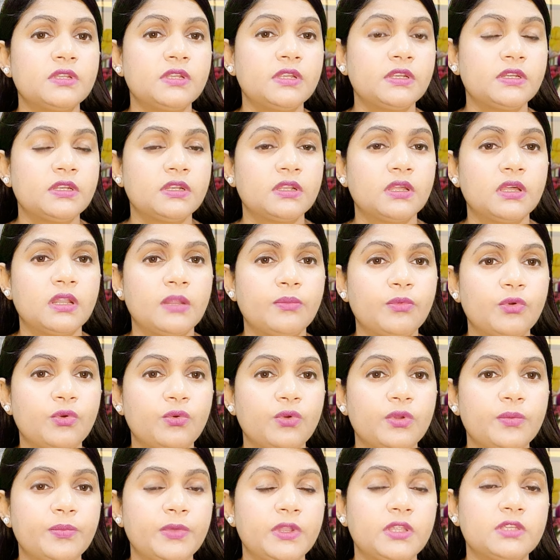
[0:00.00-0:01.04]
रिलेटेड अगर आपको
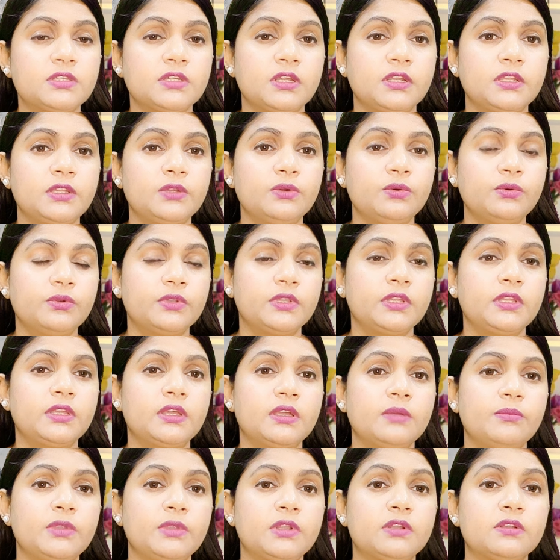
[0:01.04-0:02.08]
कोई परेशानी हो रही
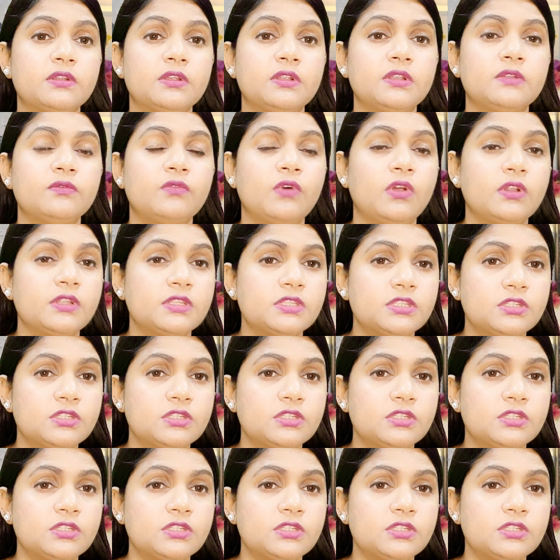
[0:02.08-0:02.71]
है मिट्रल वॉल